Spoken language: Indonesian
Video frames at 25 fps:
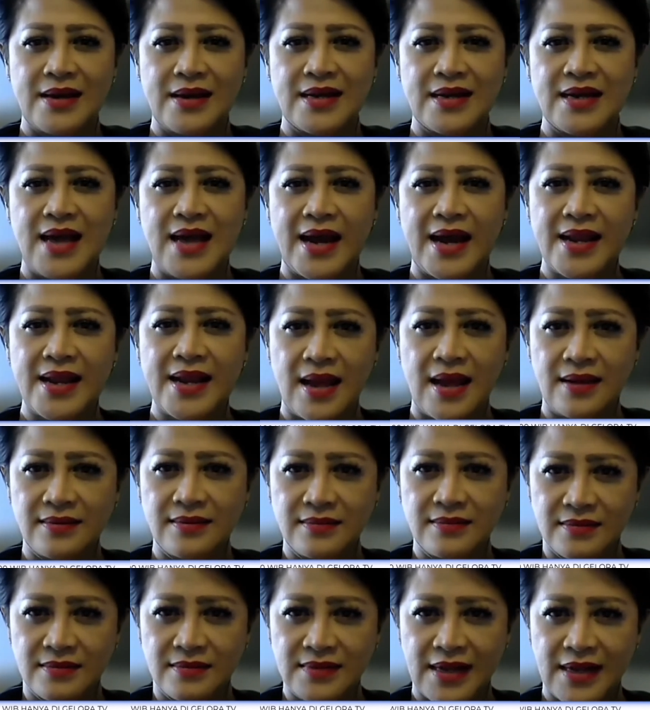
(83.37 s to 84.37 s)
pengamat militer
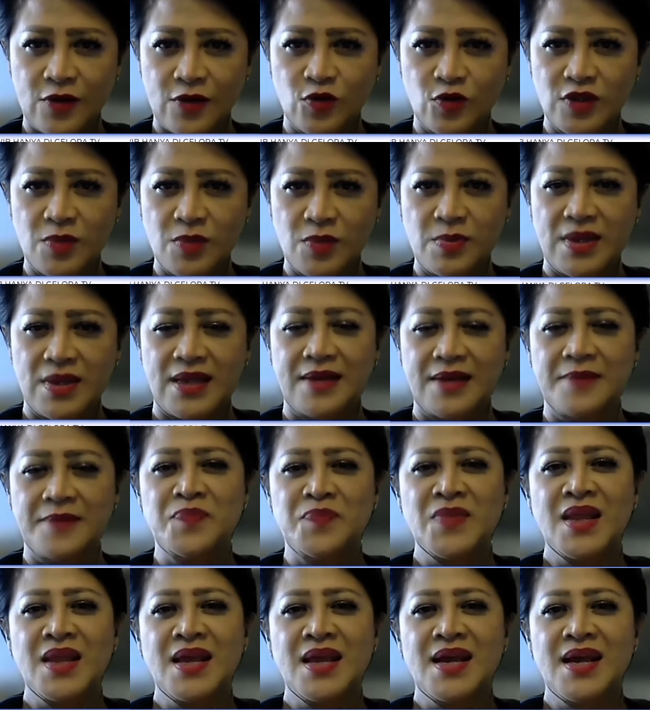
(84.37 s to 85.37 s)
dan pertahanan
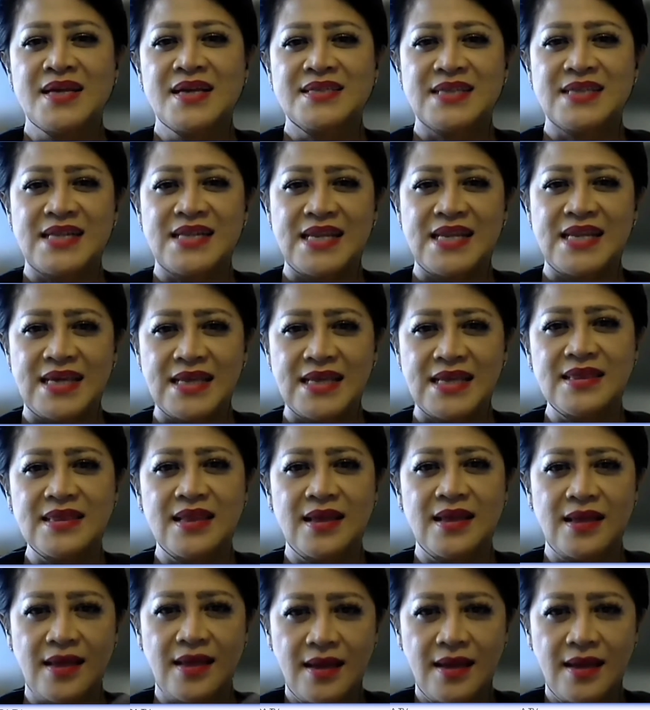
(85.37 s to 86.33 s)
Konira Hakundini Bakri,